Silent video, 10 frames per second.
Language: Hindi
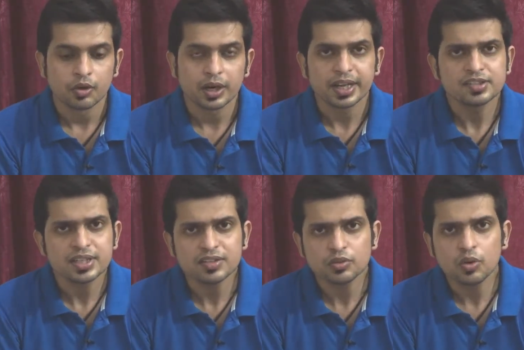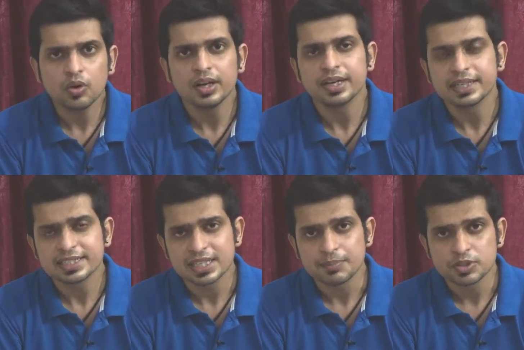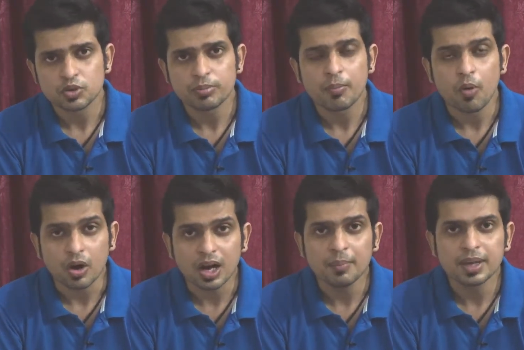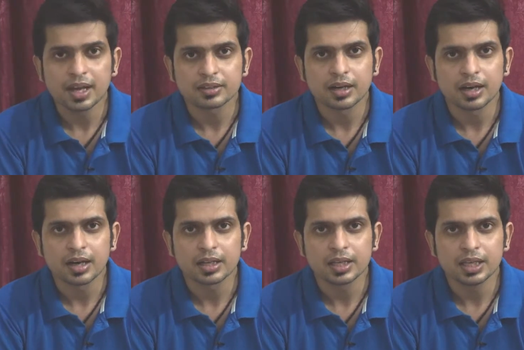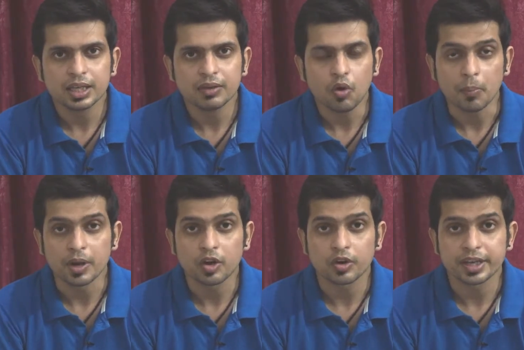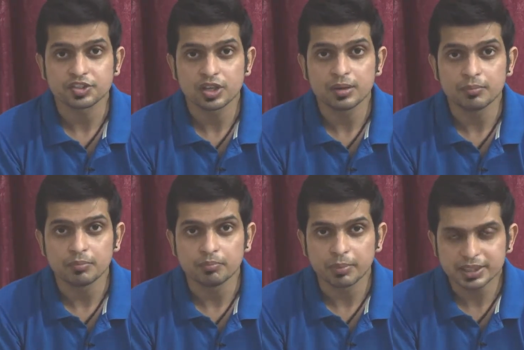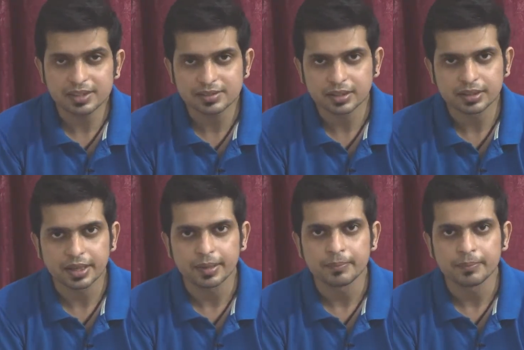कंटेस्टेंट्स को लेटेस्ट एपिसोड में मौका मिला था कि वो अपना कनेक्शन बदल सकते